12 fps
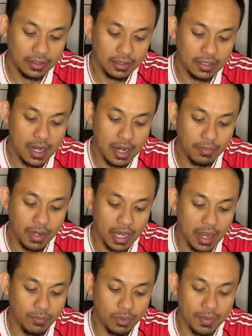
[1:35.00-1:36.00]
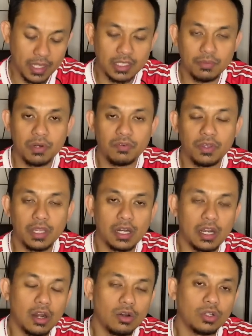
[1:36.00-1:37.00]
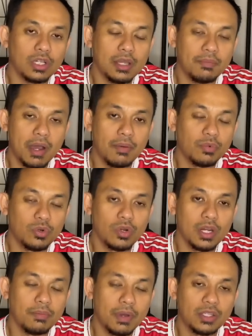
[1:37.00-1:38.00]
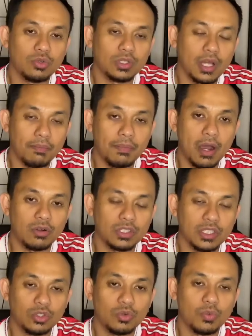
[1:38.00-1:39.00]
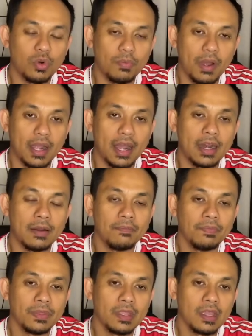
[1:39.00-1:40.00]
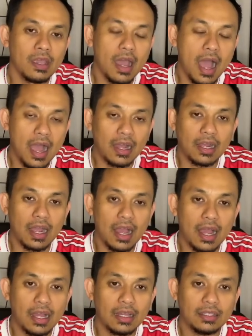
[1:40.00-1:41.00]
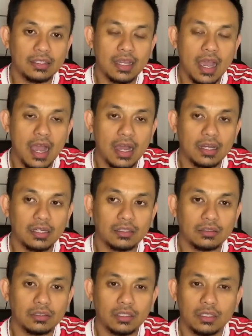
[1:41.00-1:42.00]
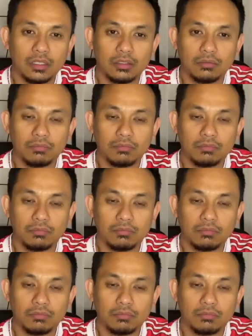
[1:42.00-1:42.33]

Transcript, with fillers: Dan mereka pun masih berpikir kalau 55 juta pounds itu merupakan angka yang uh,